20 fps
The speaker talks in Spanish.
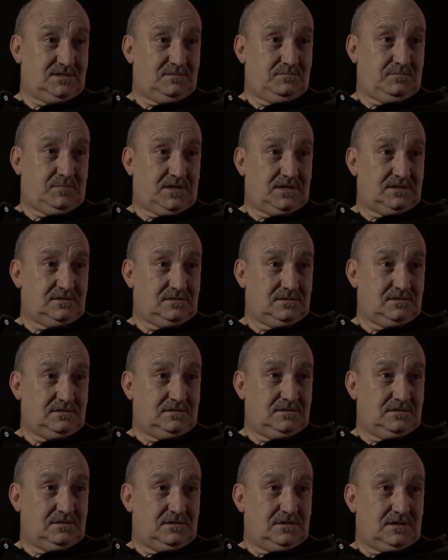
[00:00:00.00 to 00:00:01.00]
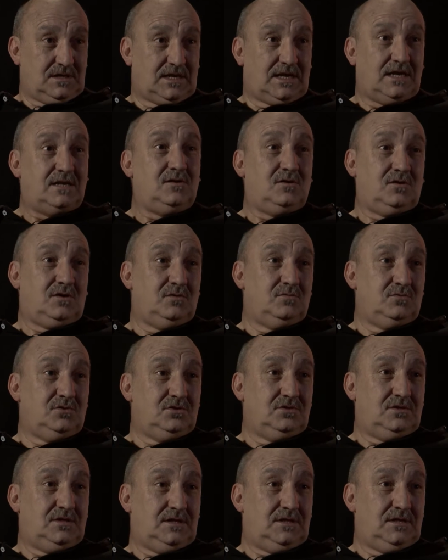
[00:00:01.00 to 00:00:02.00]
espacio, que es lo que uno
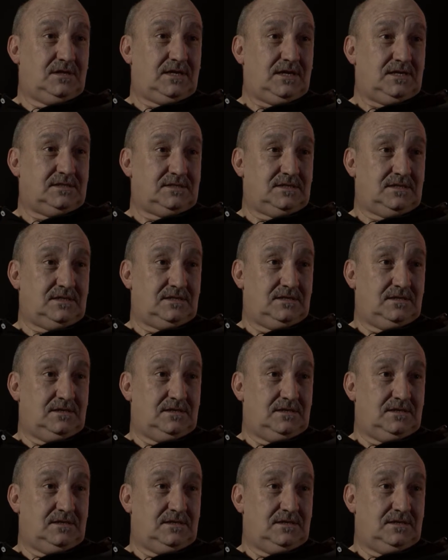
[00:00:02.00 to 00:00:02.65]
tiene que hacer.